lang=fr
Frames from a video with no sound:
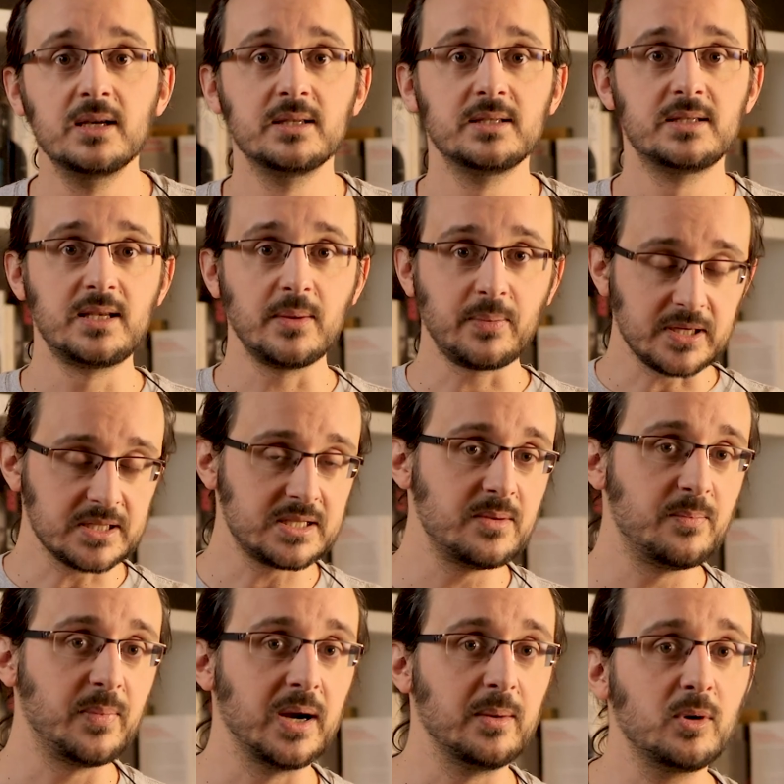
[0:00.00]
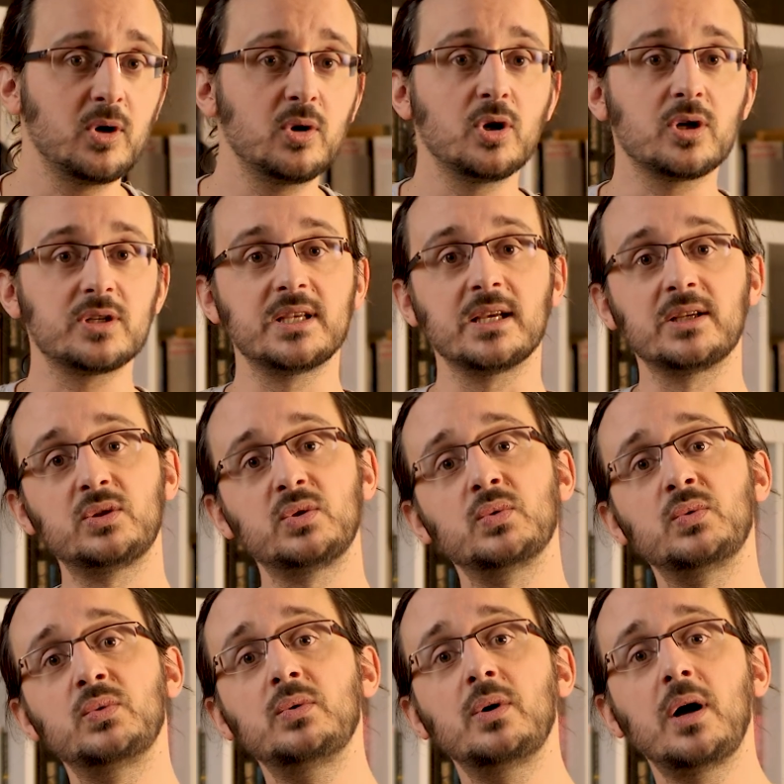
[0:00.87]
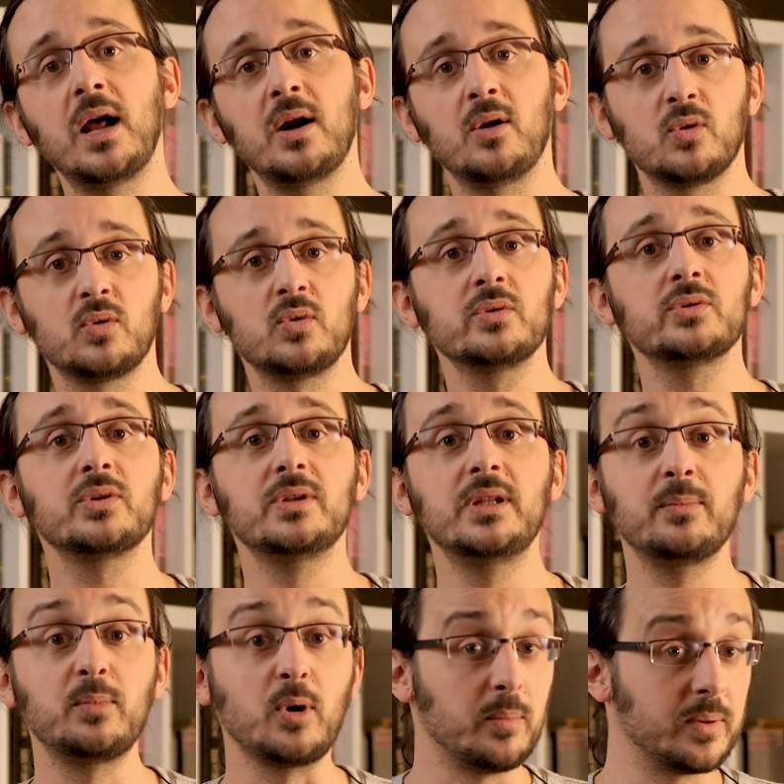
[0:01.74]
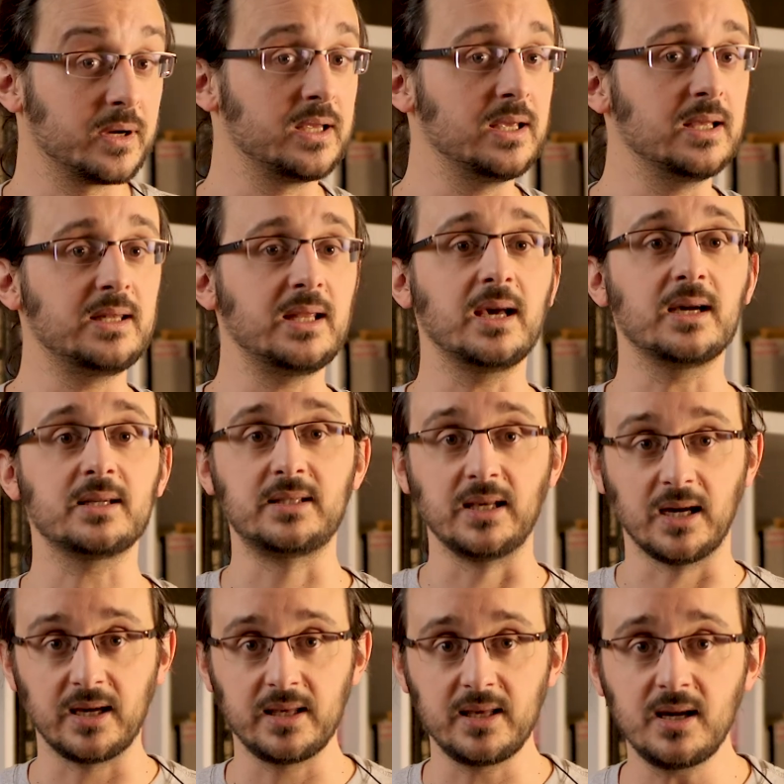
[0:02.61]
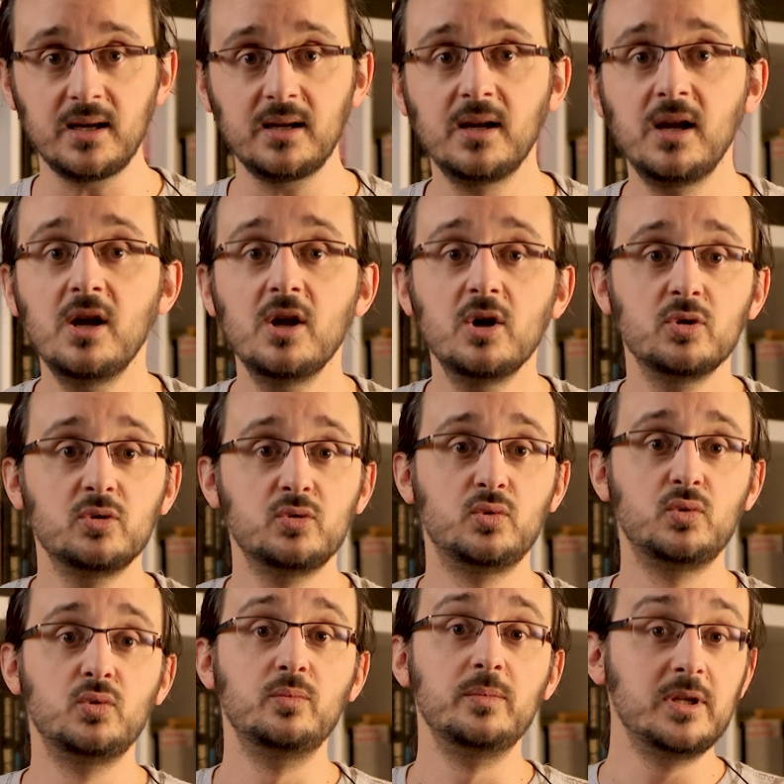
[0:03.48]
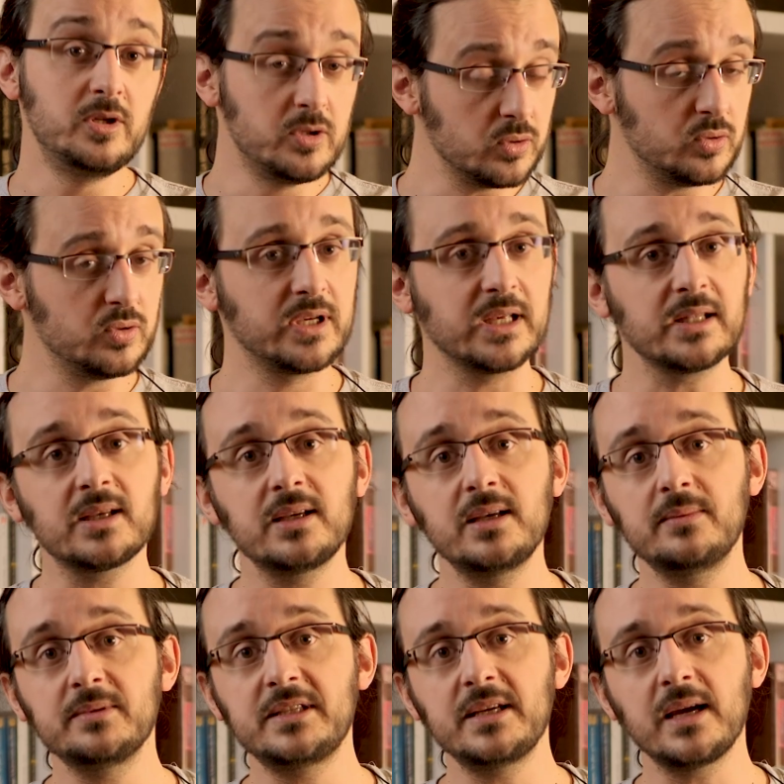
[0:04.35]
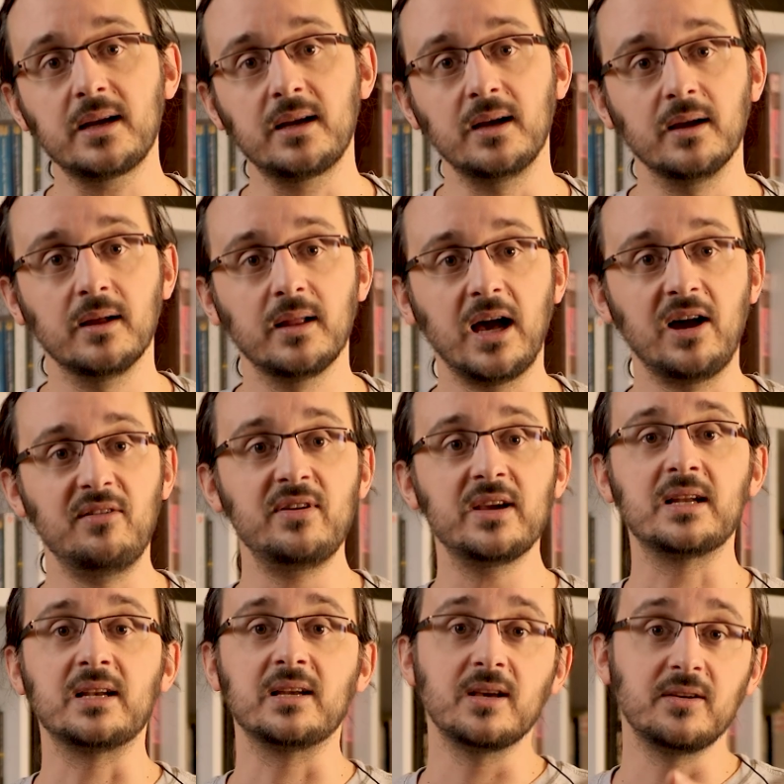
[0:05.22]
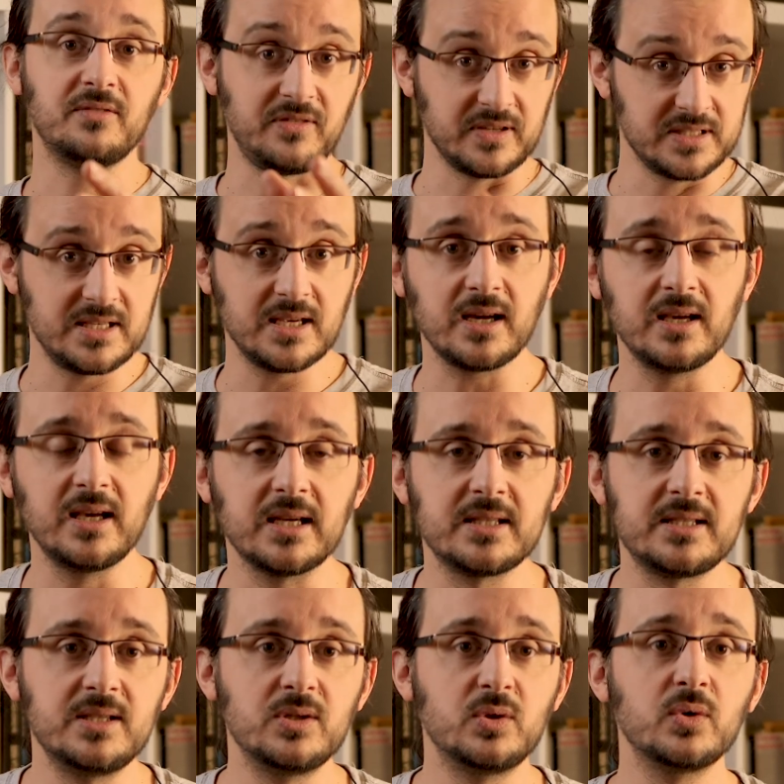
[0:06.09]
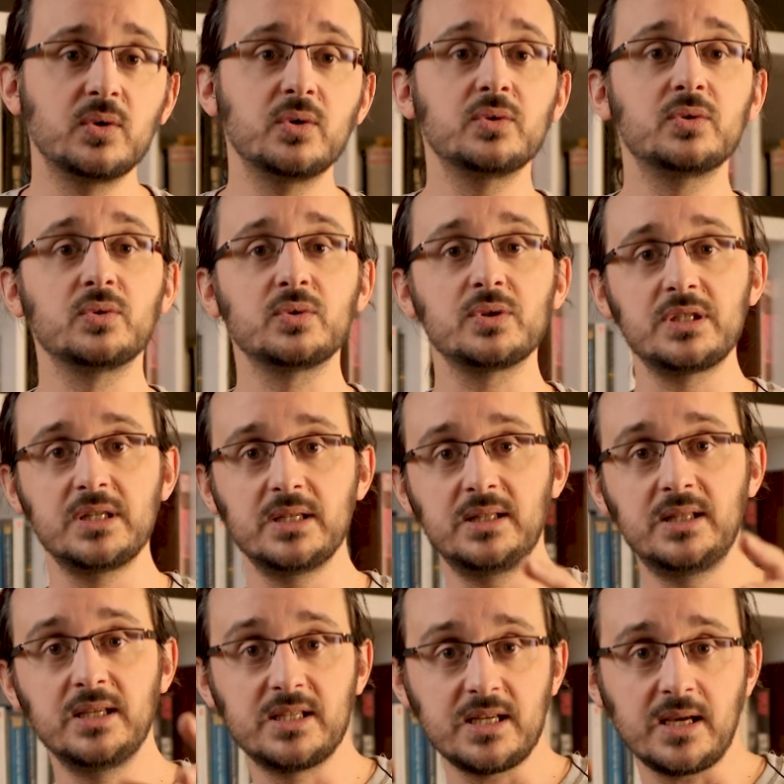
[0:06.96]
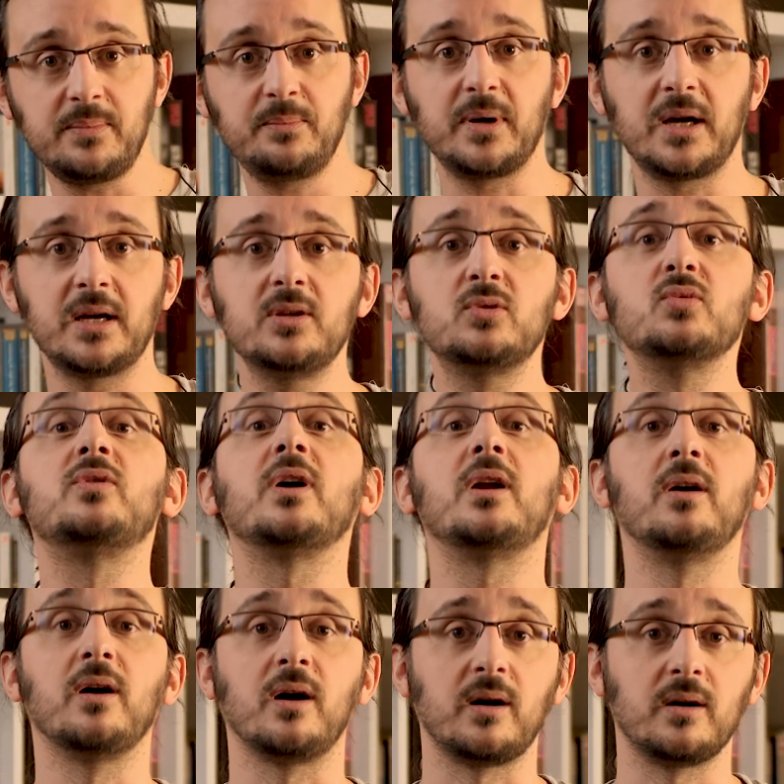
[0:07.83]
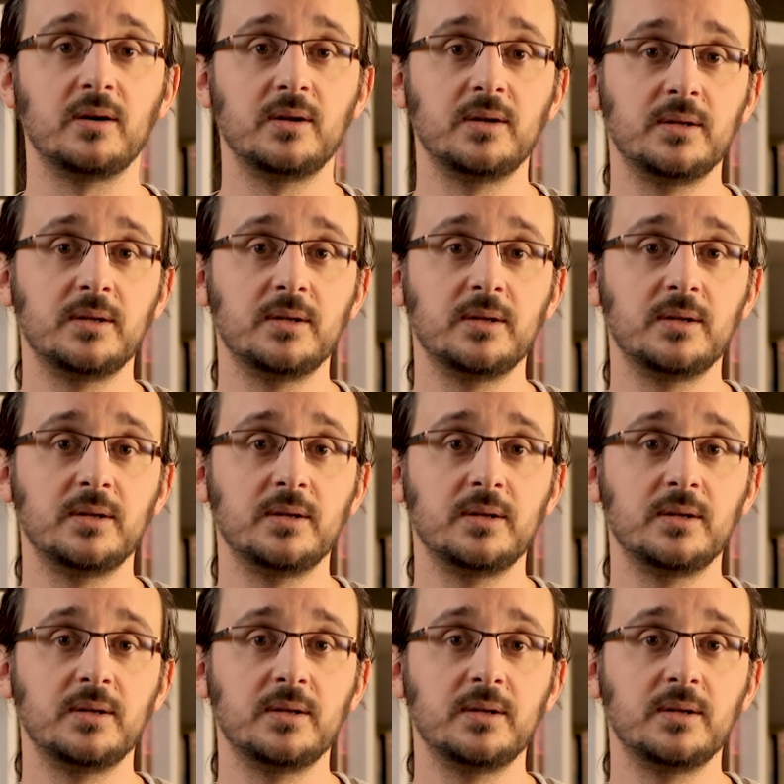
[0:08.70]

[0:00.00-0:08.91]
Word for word: c'est principalement leurs actions à l'encontre des propriétaires terriens du milieu du IVe siècle, avec Fazir et Axido dont j'ai déjà parlé tout à l'heure.